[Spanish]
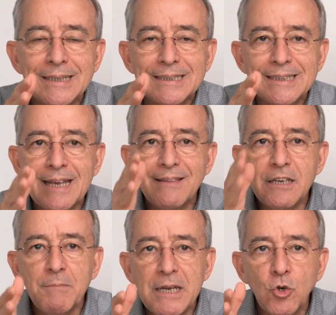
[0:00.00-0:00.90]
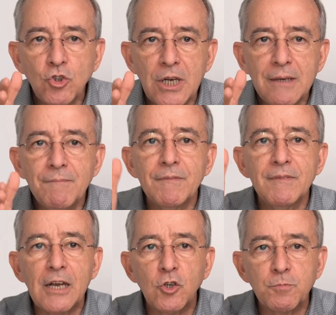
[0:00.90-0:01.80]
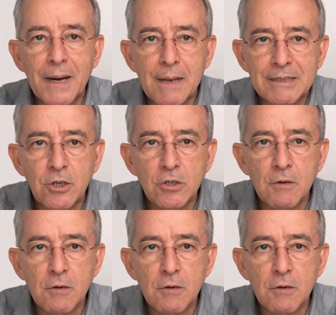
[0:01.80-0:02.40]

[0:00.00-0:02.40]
se disminuye de los parámetros